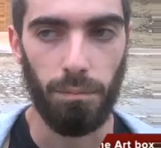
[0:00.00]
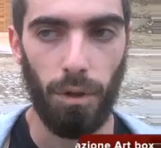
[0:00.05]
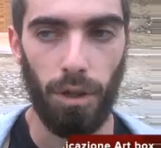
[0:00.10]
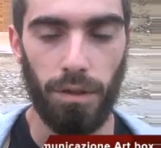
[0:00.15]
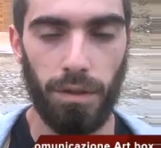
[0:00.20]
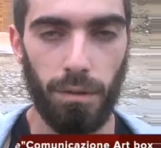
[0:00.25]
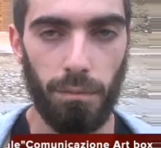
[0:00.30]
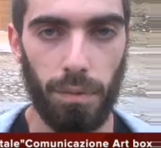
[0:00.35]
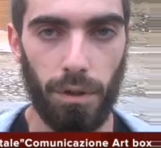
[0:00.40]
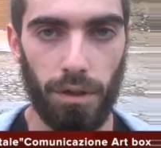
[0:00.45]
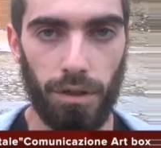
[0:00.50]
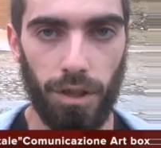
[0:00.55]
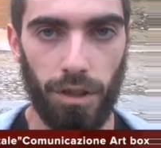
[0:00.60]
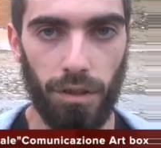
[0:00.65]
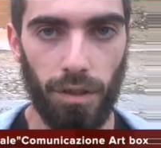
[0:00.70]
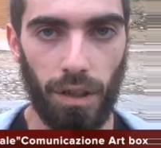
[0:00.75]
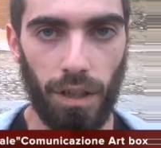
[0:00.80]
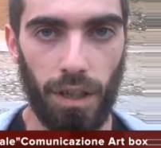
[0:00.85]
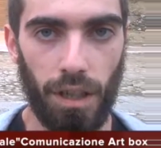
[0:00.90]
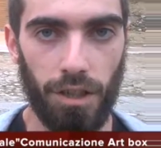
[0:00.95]
Xbox è un
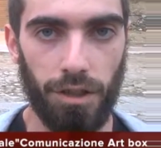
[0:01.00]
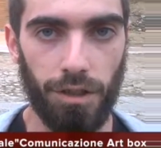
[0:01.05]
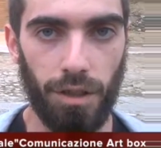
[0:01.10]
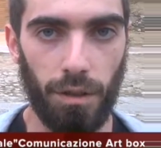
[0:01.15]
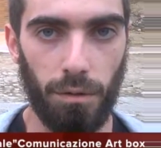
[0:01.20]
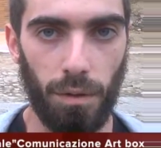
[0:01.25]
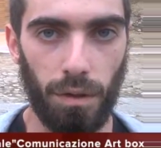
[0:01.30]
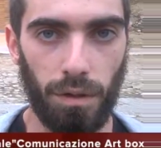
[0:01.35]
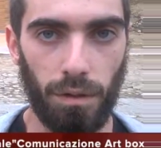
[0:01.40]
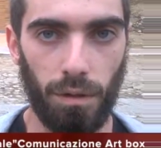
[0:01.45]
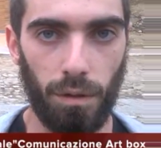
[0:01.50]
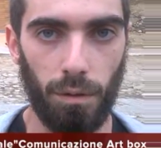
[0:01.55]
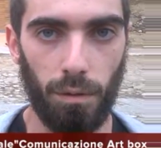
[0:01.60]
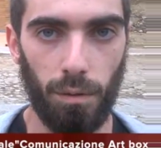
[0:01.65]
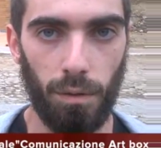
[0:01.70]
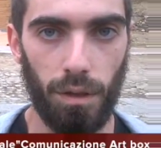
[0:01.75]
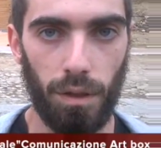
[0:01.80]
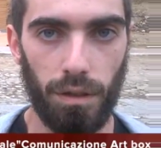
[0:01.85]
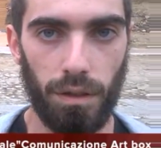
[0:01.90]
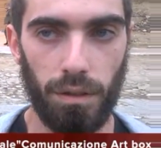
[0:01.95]
progetto che nasce il 4
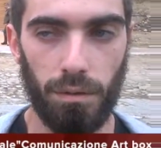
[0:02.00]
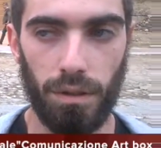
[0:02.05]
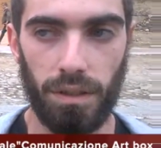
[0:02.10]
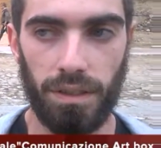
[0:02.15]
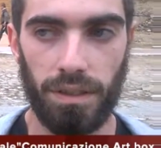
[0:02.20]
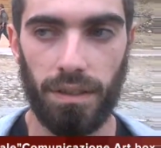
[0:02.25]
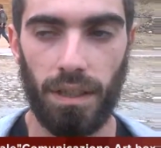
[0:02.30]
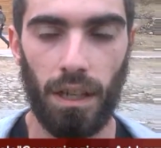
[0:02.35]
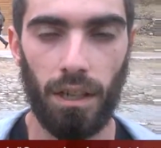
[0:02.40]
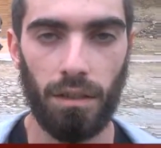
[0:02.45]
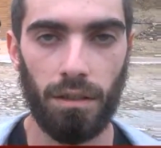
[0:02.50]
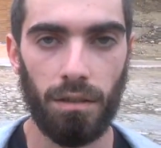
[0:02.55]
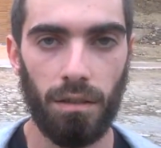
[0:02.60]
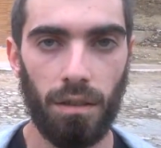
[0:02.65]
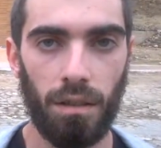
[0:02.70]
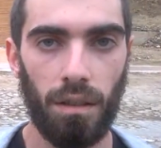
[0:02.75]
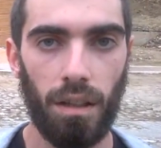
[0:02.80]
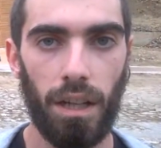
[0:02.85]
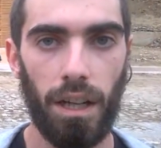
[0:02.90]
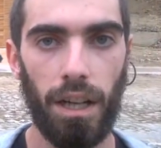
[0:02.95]
luglio di
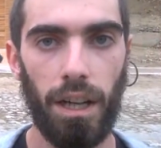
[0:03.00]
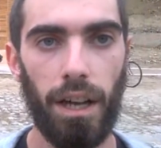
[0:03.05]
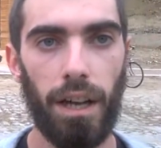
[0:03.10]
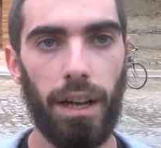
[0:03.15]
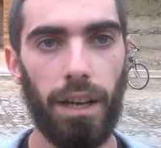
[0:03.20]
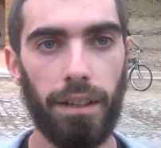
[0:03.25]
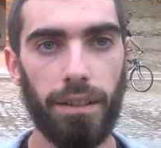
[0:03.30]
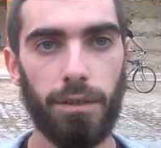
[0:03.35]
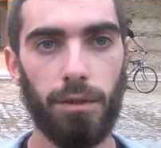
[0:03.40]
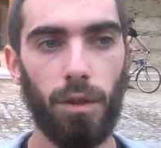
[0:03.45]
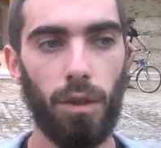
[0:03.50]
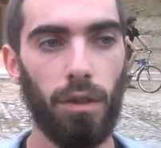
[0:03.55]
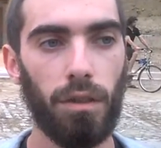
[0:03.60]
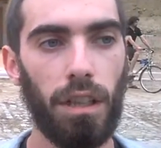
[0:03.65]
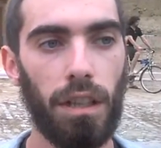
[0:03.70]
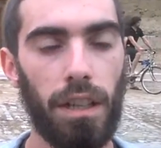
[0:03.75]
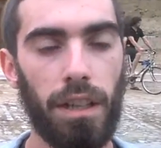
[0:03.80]
quest'anno e sono